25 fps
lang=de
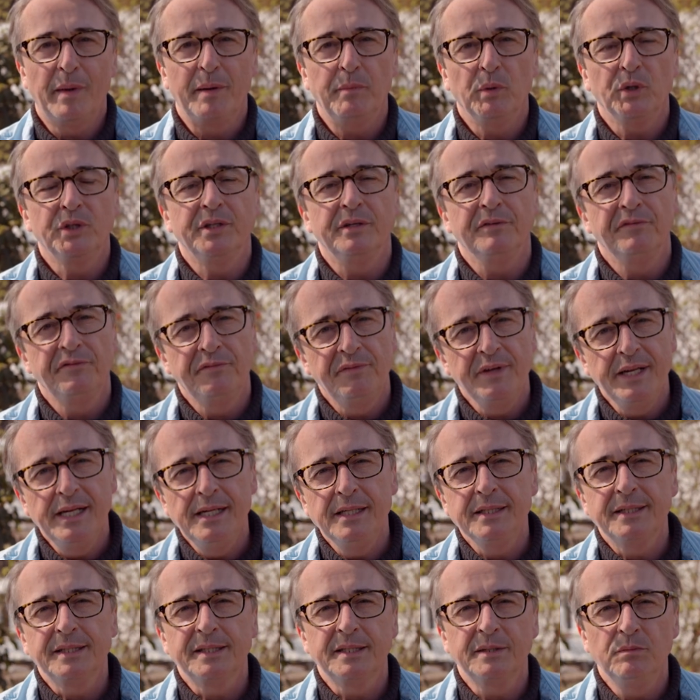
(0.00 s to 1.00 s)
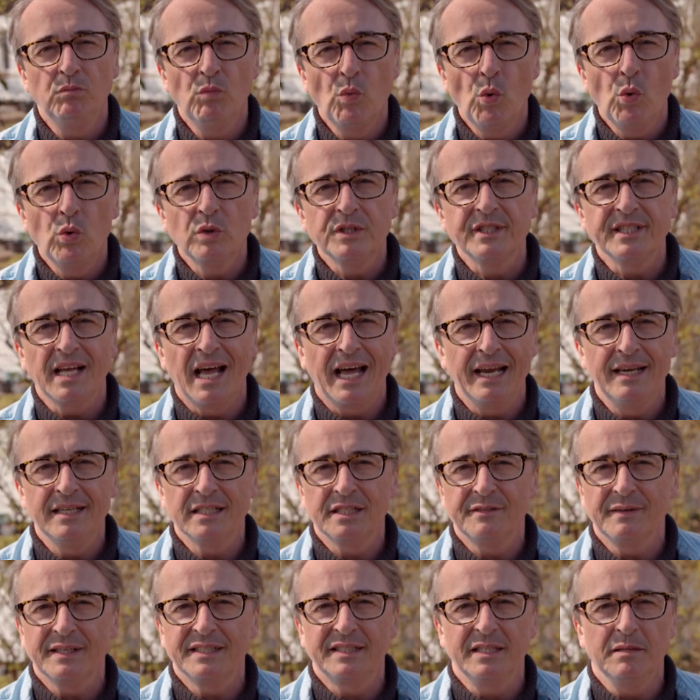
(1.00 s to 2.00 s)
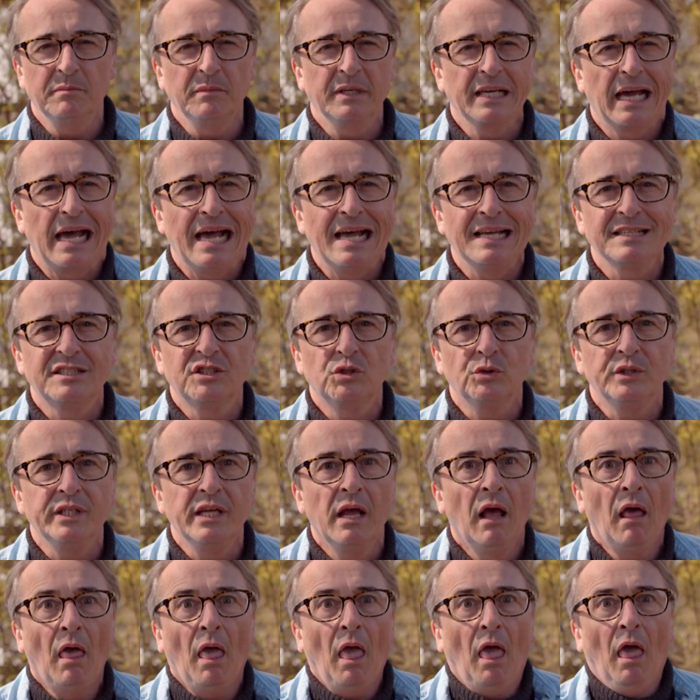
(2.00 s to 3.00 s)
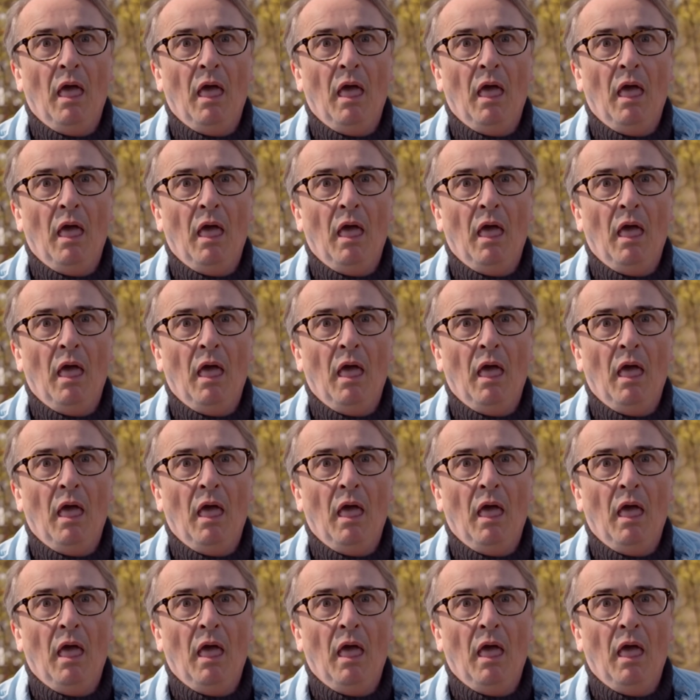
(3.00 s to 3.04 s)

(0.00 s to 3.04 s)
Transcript: man möchte Filz, Moos, alles, was dem Gras so die